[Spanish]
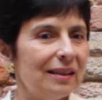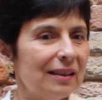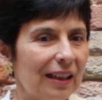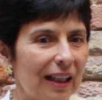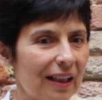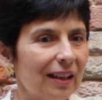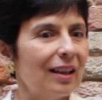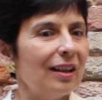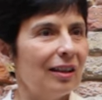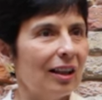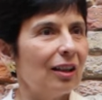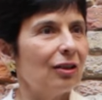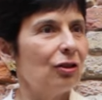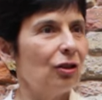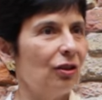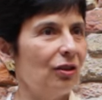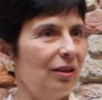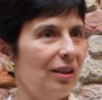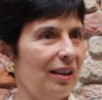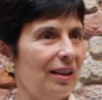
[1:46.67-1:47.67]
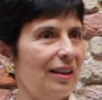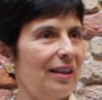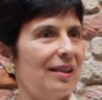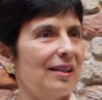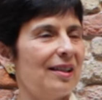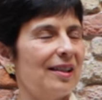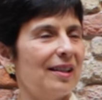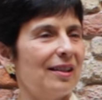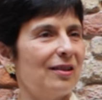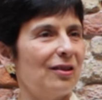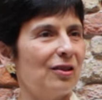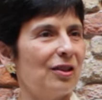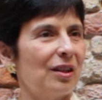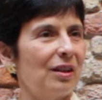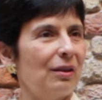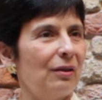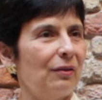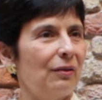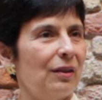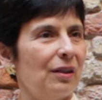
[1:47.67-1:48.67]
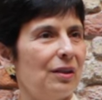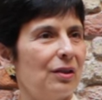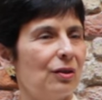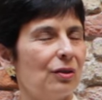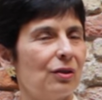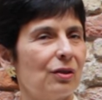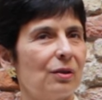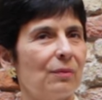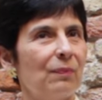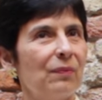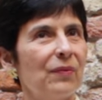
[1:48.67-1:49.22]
arquitectónicas de esos edificios.